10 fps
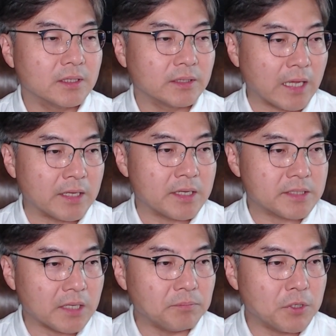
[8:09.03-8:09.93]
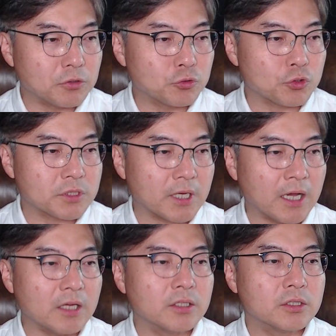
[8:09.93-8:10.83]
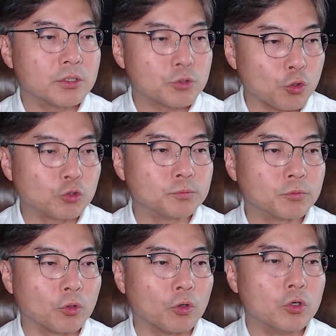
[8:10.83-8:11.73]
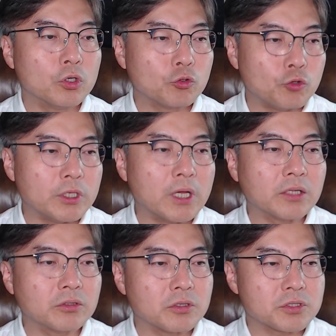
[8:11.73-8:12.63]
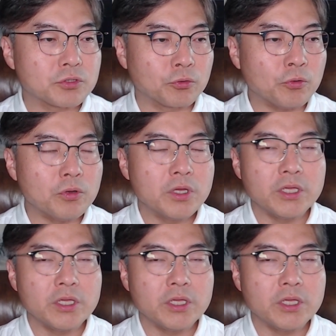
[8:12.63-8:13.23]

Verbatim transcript: 나의 생명조차 조금도 귀한 것으로